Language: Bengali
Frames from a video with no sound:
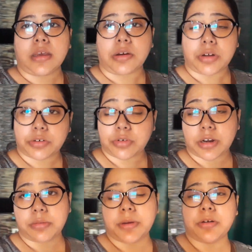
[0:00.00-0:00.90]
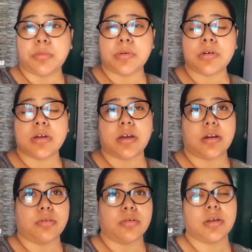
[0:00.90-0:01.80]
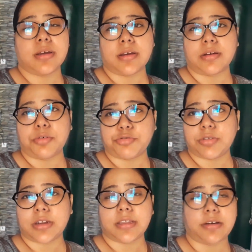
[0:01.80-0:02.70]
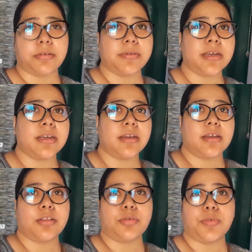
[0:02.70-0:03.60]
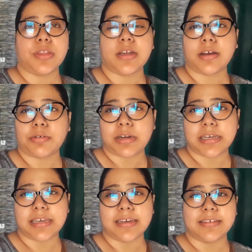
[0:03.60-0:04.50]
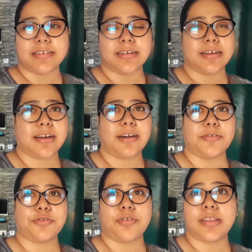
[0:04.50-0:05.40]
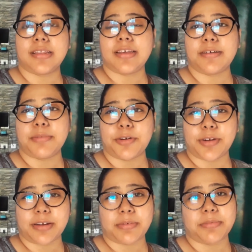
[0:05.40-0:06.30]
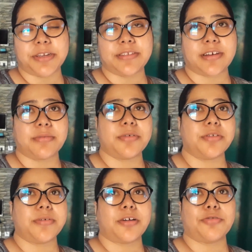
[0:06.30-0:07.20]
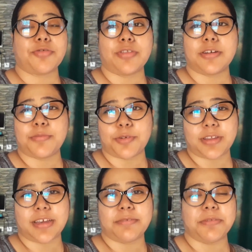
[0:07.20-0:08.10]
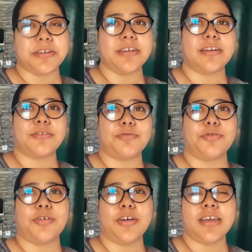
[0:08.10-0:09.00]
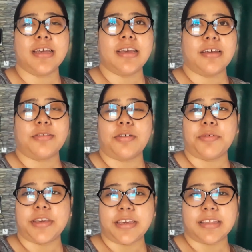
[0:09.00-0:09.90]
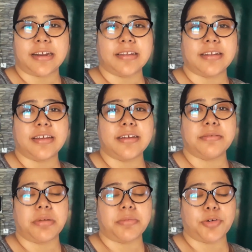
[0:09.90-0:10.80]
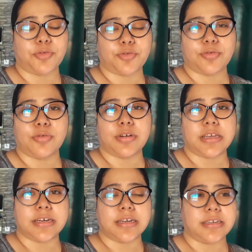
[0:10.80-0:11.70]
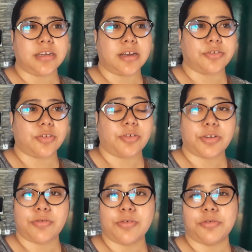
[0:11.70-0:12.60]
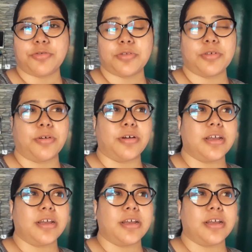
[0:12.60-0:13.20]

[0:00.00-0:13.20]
এখন একটুখানি বেরোবো কারণ হ্যাঁ, ওষুধ আনতে হবে তো ওয়েদার এখন ঠিকই আছে কারণ সন্ধ্যার দিকে বেরোলে আবার বেশি চাপ হয়ে যাবে কারণ সন্ধ্যার পর থেকেই বৃষ্টিটা শুরু হয় তো আমি গিয়ে তাড়াতাড়ি বাবার ওষুধগুলো নিয়ে আসি আসলে অনেকগুলো ওষুধ তো